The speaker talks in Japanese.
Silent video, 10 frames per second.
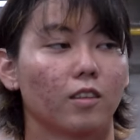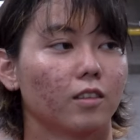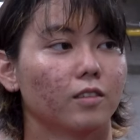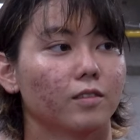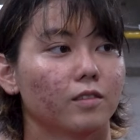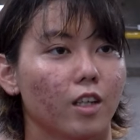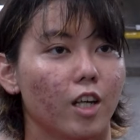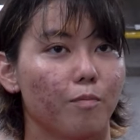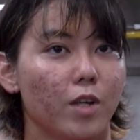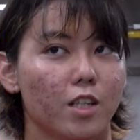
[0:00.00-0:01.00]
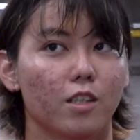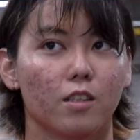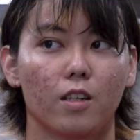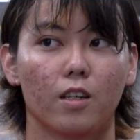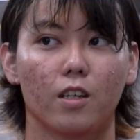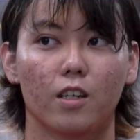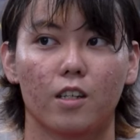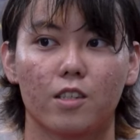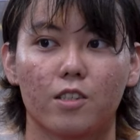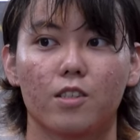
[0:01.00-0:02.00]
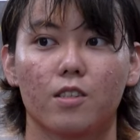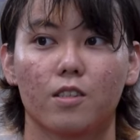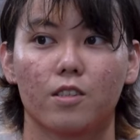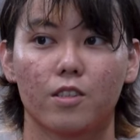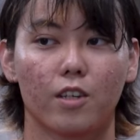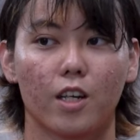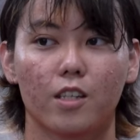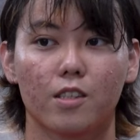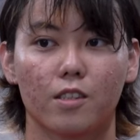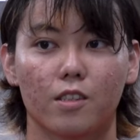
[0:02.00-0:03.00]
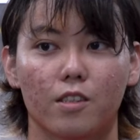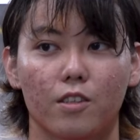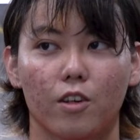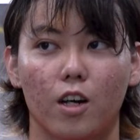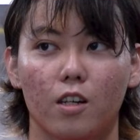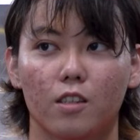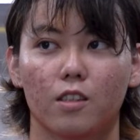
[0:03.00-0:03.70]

らいました？やっぱり、周回数というか